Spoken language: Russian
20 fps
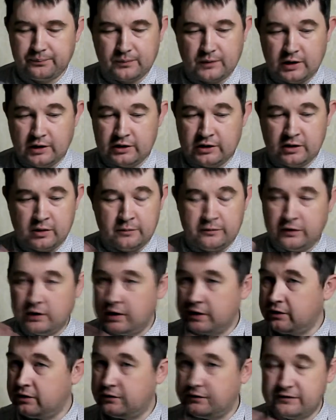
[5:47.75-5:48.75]
Этот
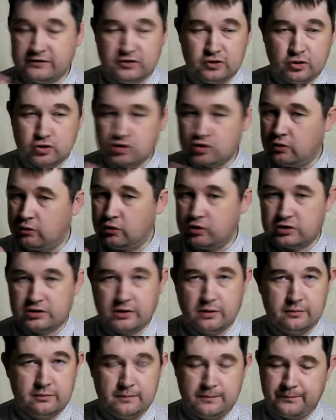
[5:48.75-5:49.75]
обволакивает все, что
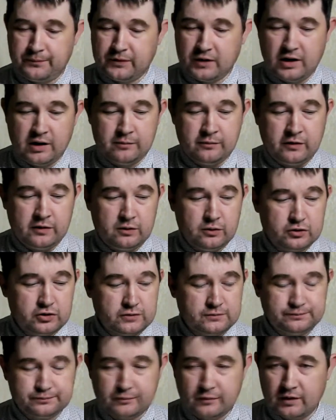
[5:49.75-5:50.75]
можно обволочь
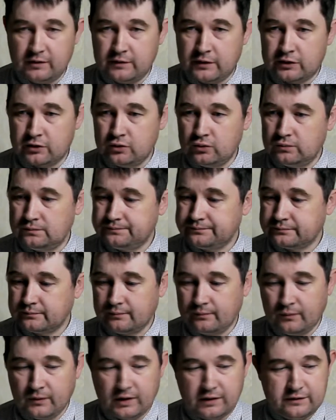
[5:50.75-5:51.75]
во рту.
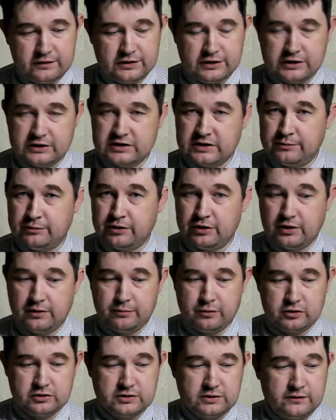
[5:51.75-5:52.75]
Все рецепторы
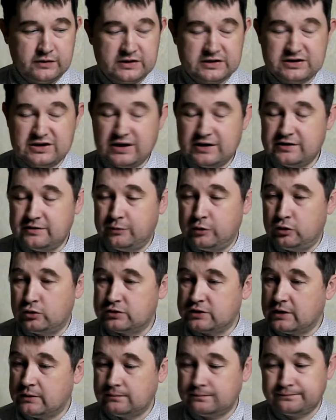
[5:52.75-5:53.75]
просто в экстазе
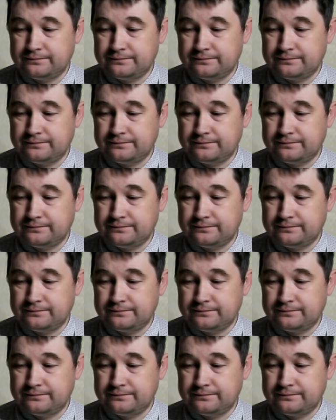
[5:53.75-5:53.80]
бьются.